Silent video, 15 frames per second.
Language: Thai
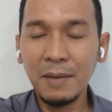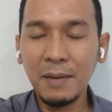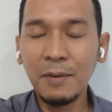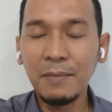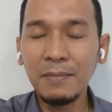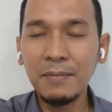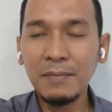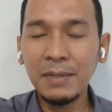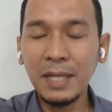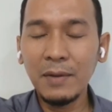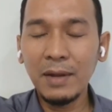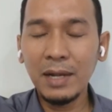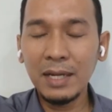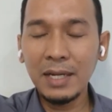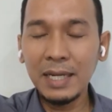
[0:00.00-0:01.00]
ผมคิด
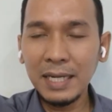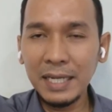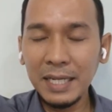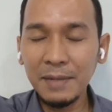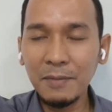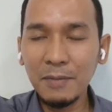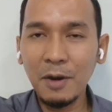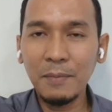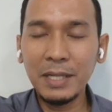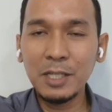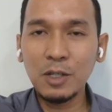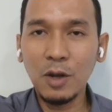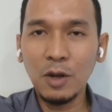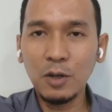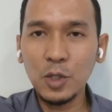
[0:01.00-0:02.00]
ว่าเรื่องนี้มองเป็น
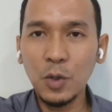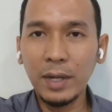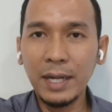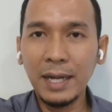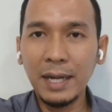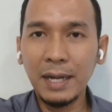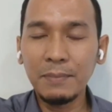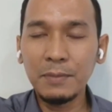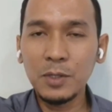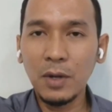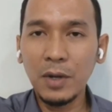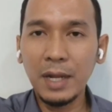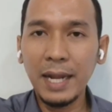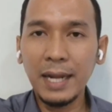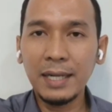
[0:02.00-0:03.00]
สองส่วนนะครับส่
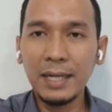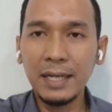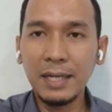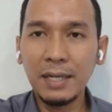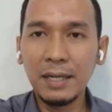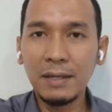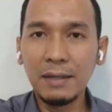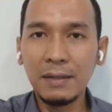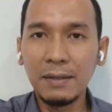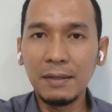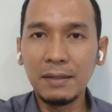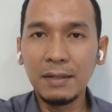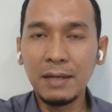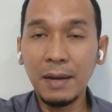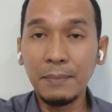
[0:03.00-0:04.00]
วนแรกเรื่องของ
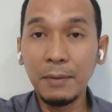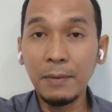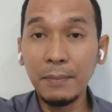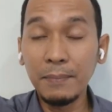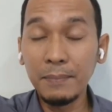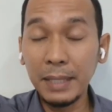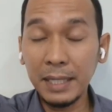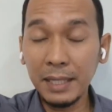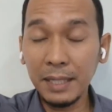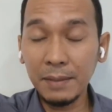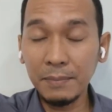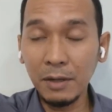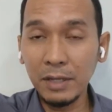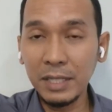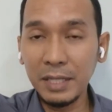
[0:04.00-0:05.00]
public
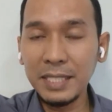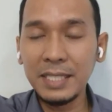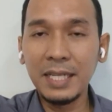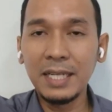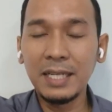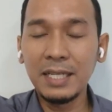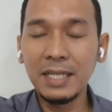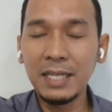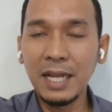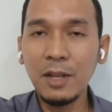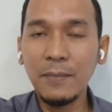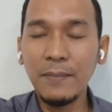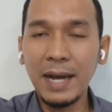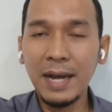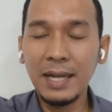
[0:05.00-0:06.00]
policy หรือน
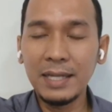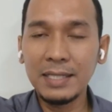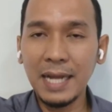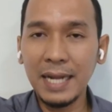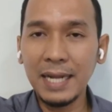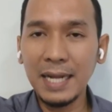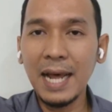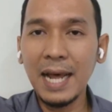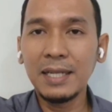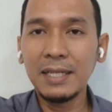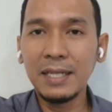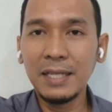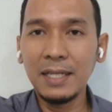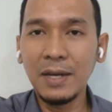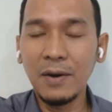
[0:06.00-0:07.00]
โยบายสาธารณะ
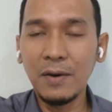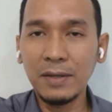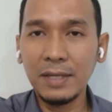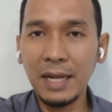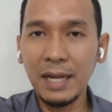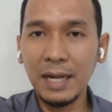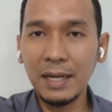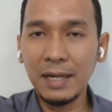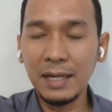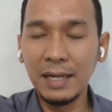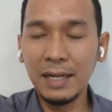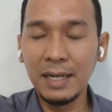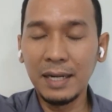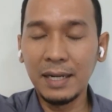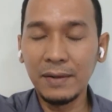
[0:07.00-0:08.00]
ที่ออกจาก
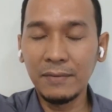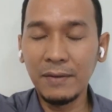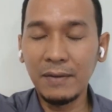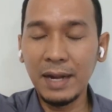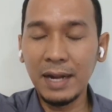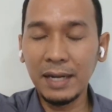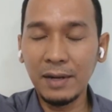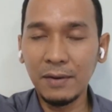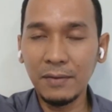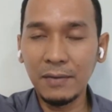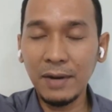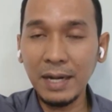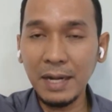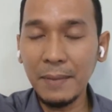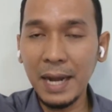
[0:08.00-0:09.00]
ฝ่ายของ
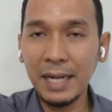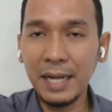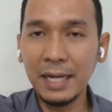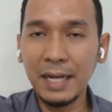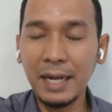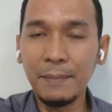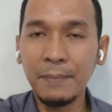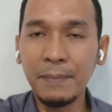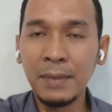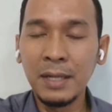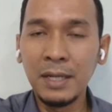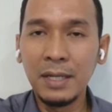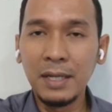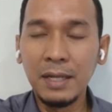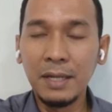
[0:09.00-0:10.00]
รัฐบาลนะครับ
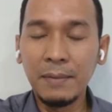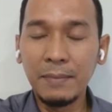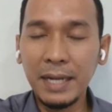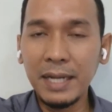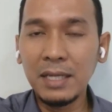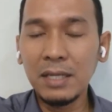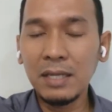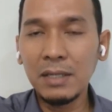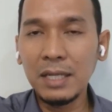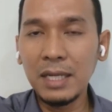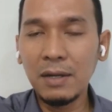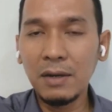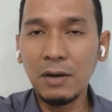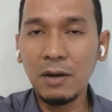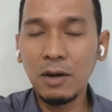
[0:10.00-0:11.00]
ประเด็นเรื่
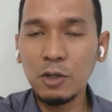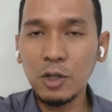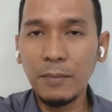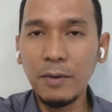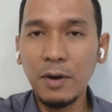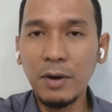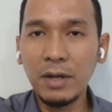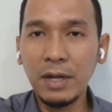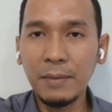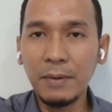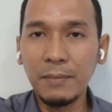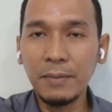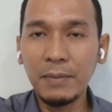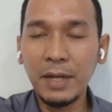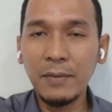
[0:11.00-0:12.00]
องของอสมเนี่ย
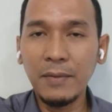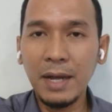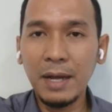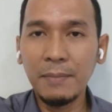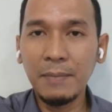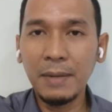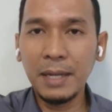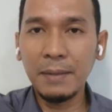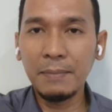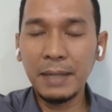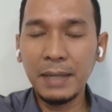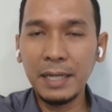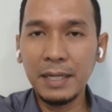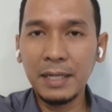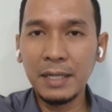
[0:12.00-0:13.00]
ผมคิดว่ามัน
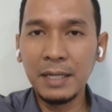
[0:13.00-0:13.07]
เป็น